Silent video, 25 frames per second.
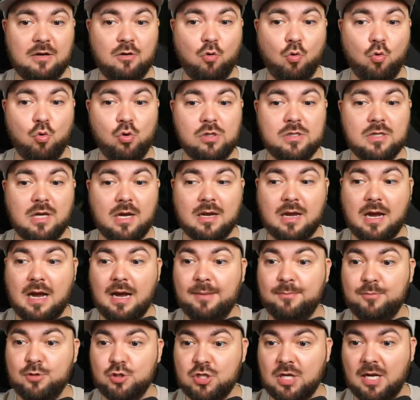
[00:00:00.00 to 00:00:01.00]
ultra
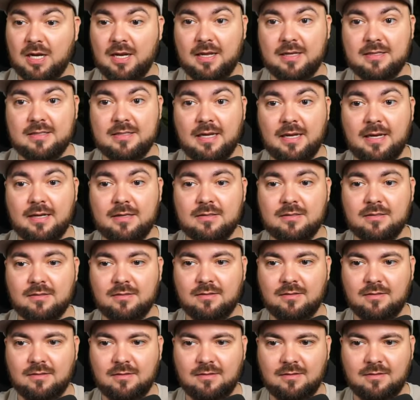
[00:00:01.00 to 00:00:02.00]
geheime Stelle entdeckt?
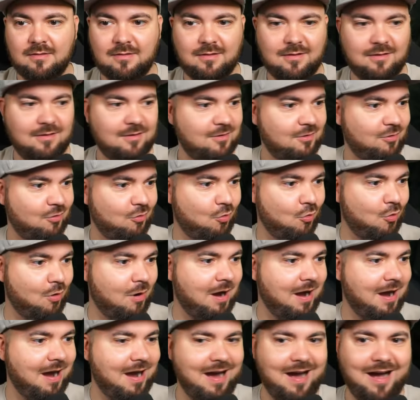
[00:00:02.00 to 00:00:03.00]

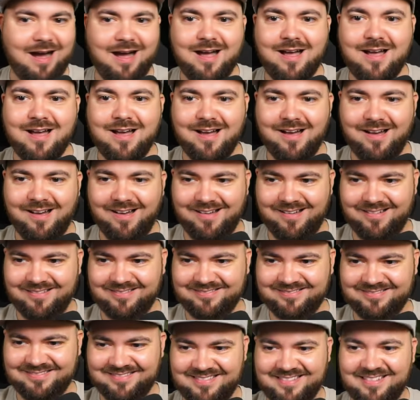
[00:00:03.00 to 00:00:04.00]
Oha!
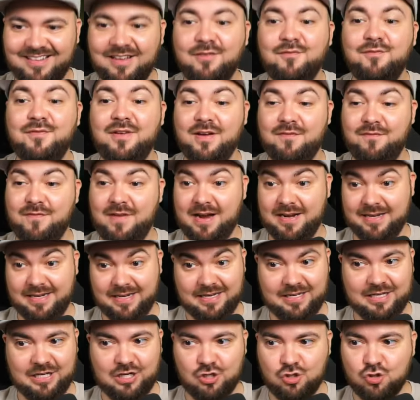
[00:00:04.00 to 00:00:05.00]
Wer war denn
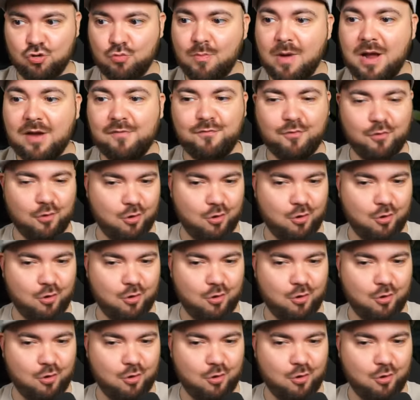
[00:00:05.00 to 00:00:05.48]
hier schon mal von